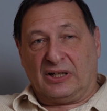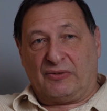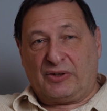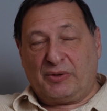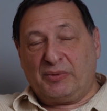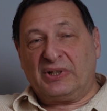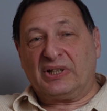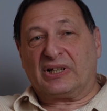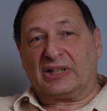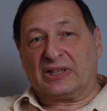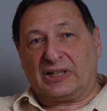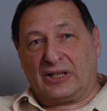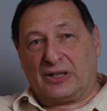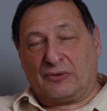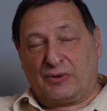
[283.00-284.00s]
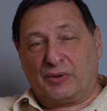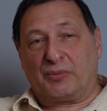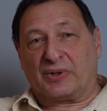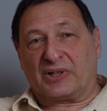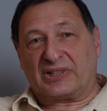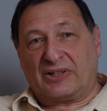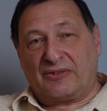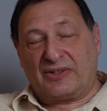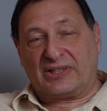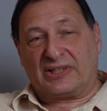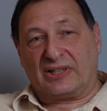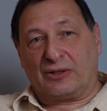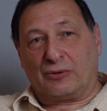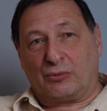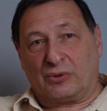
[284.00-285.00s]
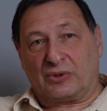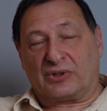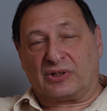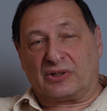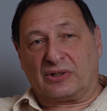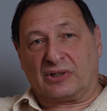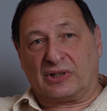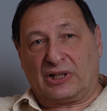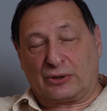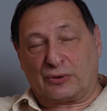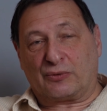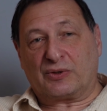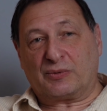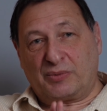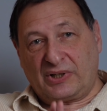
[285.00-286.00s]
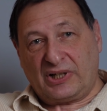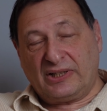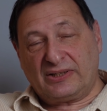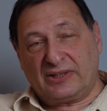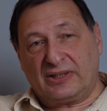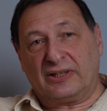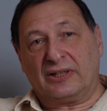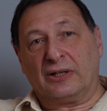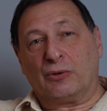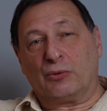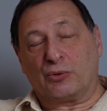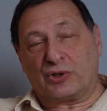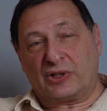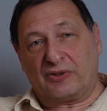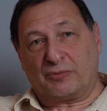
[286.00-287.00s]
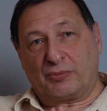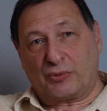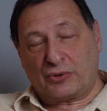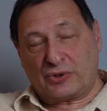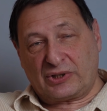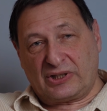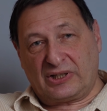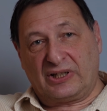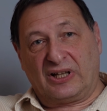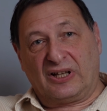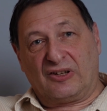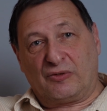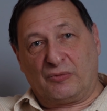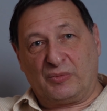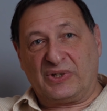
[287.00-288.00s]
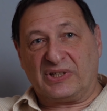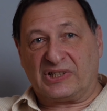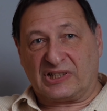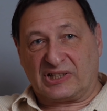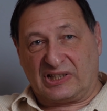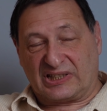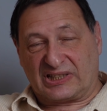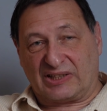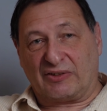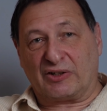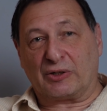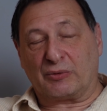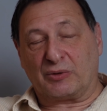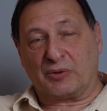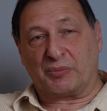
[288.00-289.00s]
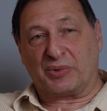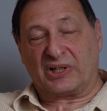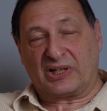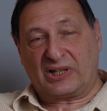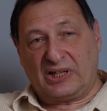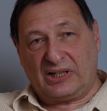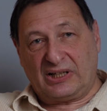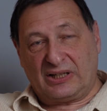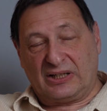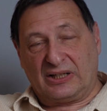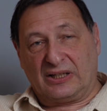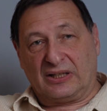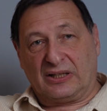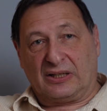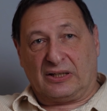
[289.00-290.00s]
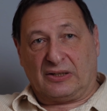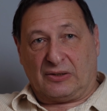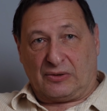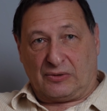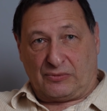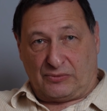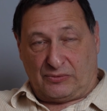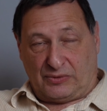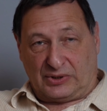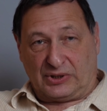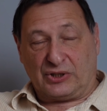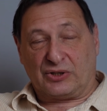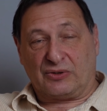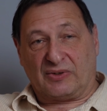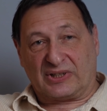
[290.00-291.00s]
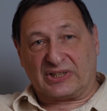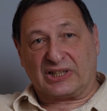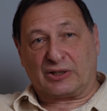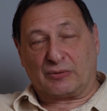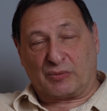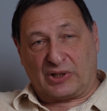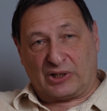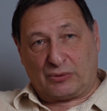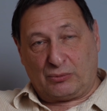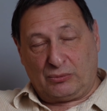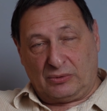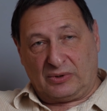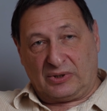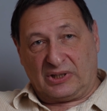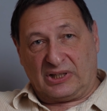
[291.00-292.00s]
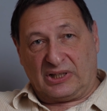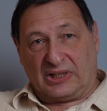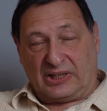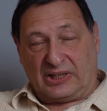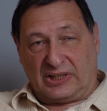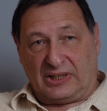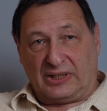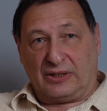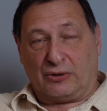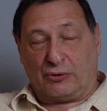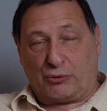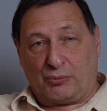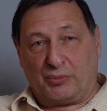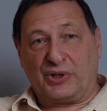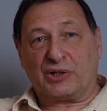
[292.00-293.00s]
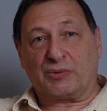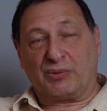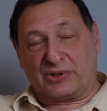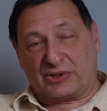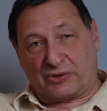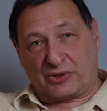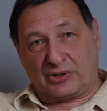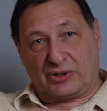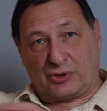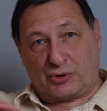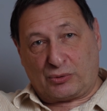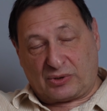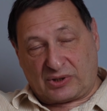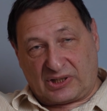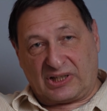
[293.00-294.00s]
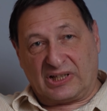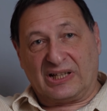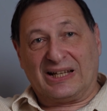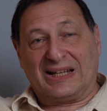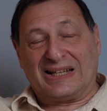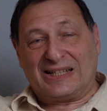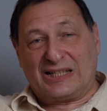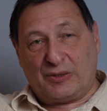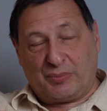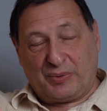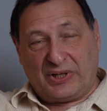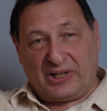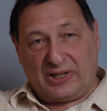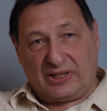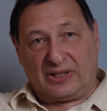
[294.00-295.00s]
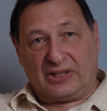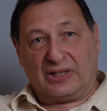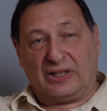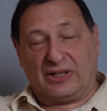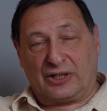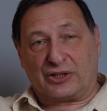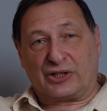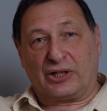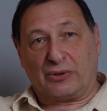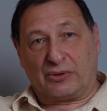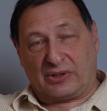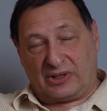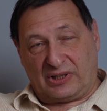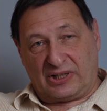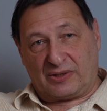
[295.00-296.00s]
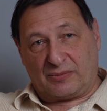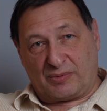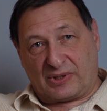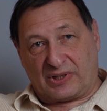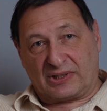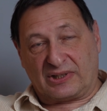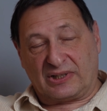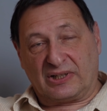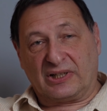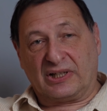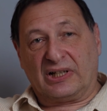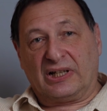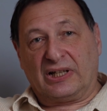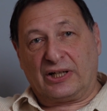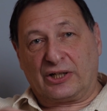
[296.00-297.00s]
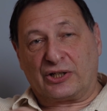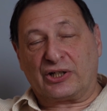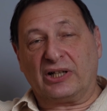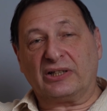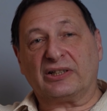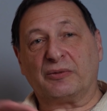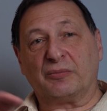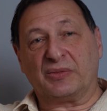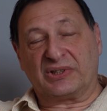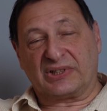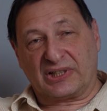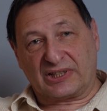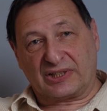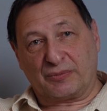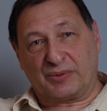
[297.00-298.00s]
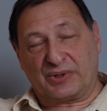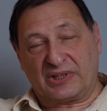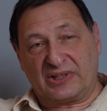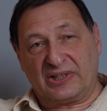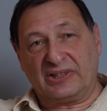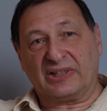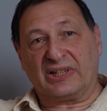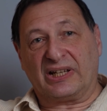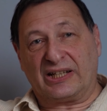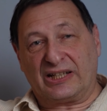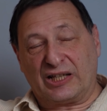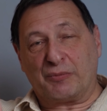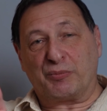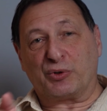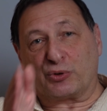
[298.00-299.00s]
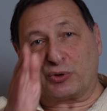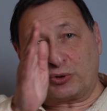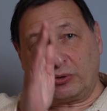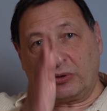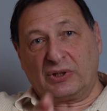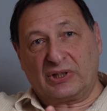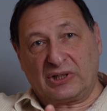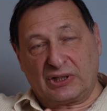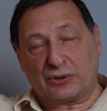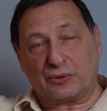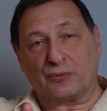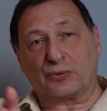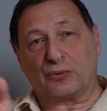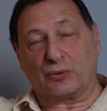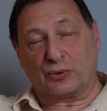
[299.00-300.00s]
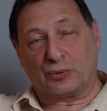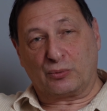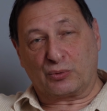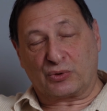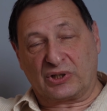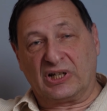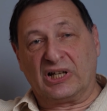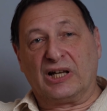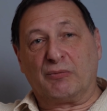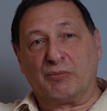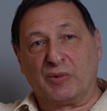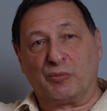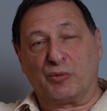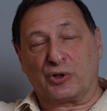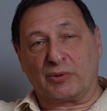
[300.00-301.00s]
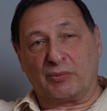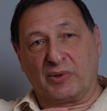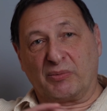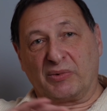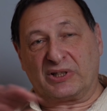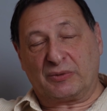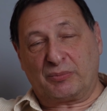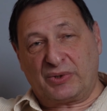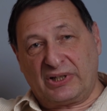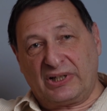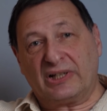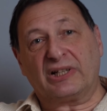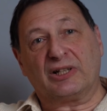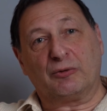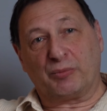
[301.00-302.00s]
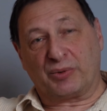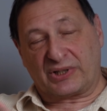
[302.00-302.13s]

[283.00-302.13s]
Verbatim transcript: Времена, когда выборы зависели от голосов избирателей, ушли в прошлое вместе с голосованием на пеньках в 2020 году, и рубеж был совершенно четкий. Теперь решают не избиратели. Решает администрация президента, и они напишут столько голосов, сколько нужно. Мы можем либо это принять, либо